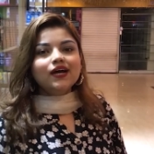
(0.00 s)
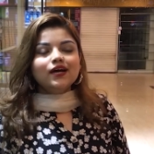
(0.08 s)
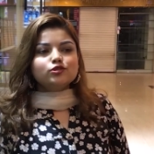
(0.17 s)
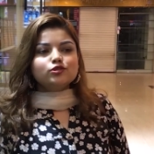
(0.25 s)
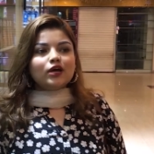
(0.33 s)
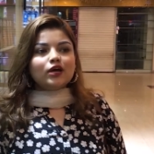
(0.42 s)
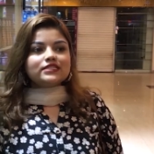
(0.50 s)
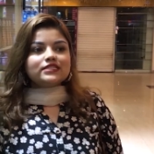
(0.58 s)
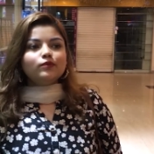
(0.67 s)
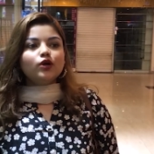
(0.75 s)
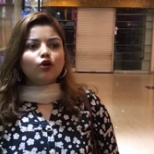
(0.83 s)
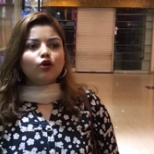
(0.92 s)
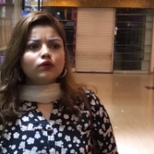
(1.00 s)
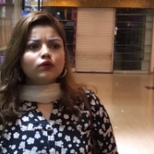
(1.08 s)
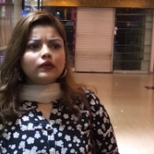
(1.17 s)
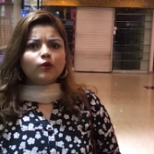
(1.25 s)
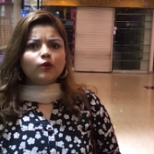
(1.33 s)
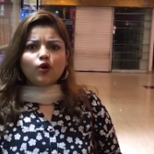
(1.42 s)
সো আজকে আমি
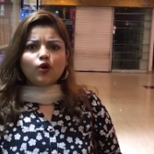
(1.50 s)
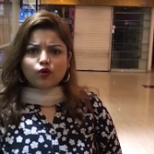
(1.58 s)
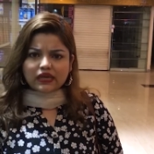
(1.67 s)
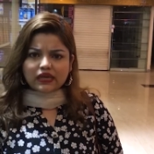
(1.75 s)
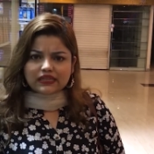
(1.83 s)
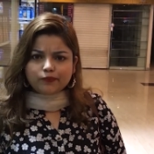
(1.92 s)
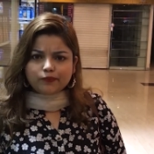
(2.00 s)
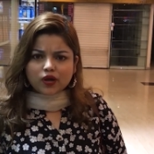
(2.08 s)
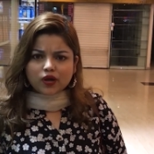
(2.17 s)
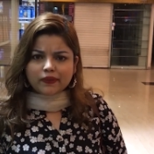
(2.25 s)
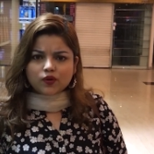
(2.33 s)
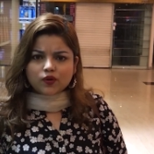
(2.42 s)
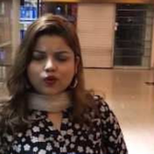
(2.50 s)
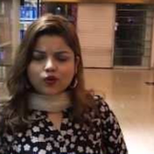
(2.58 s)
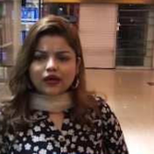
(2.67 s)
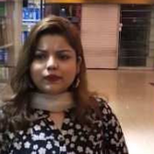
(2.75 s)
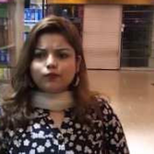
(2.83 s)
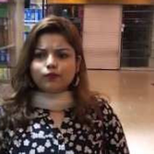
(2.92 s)
অনেকদিন পরে মনে কর্নার পর বের হলাম
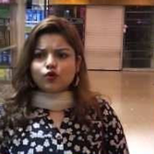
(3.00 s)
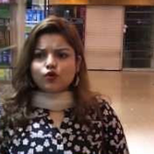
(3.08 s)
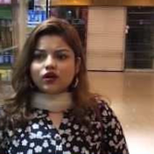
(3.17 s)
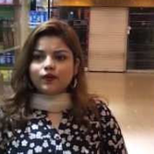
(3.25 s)
এবং